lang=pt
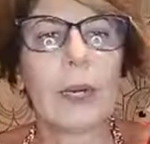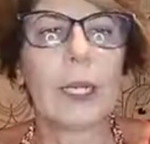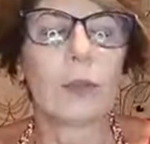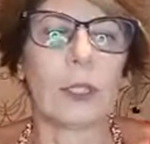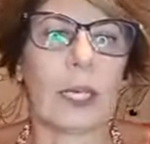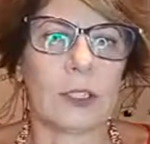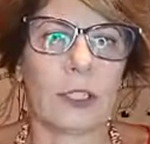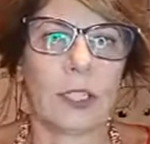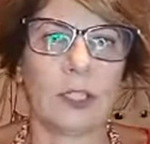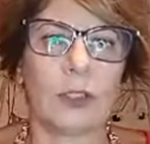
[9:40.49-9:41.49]
Mas não dá,
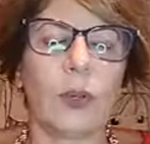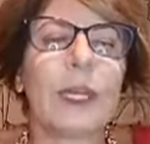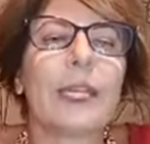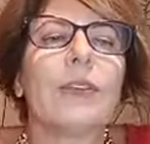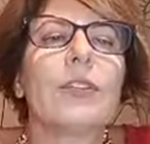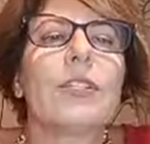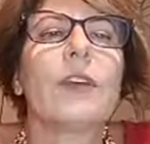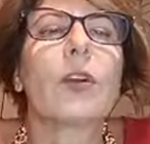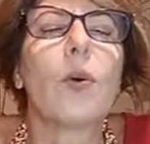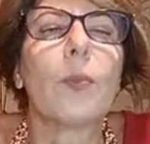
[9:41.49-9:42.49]
gente. Como é que você
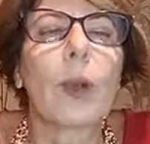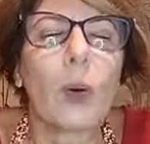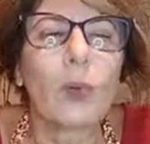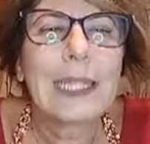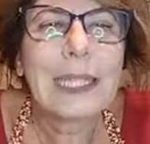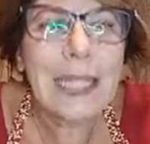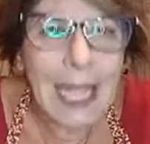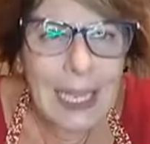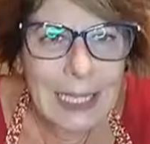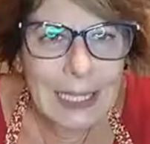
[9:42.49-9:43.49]
vai comprar um
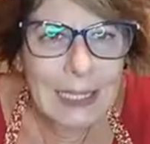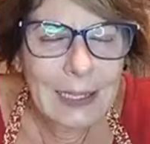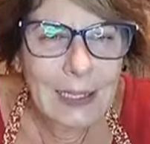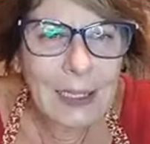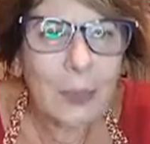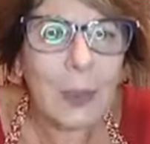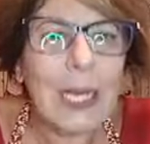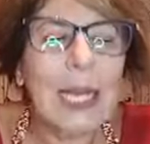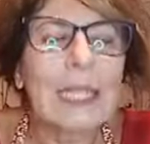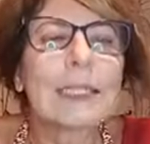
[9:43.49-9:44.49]
tender e
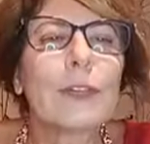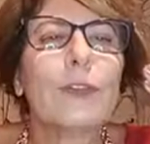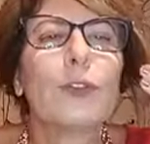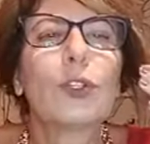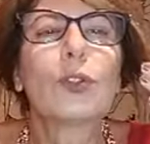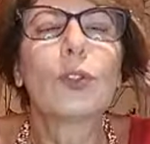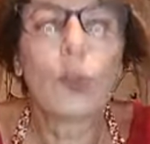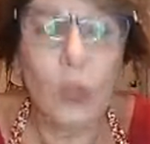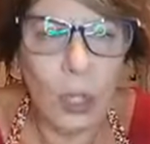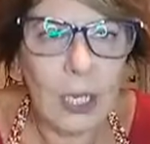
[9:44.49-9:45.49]
pagar essa
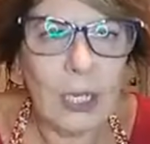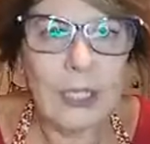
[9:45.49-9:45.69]
fortuna